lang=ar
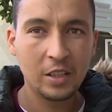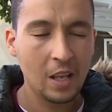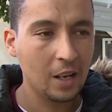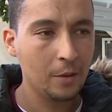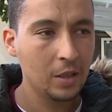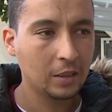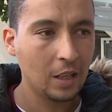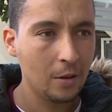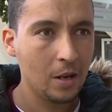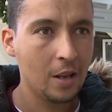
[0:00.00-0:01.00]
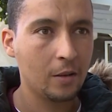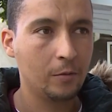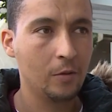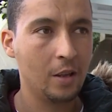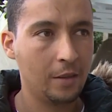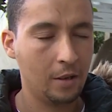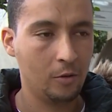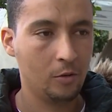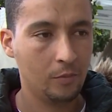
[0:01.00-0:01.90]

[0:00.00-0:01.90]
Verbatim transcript: فنجد اغلبيه الطلبه لا يعرفون هذا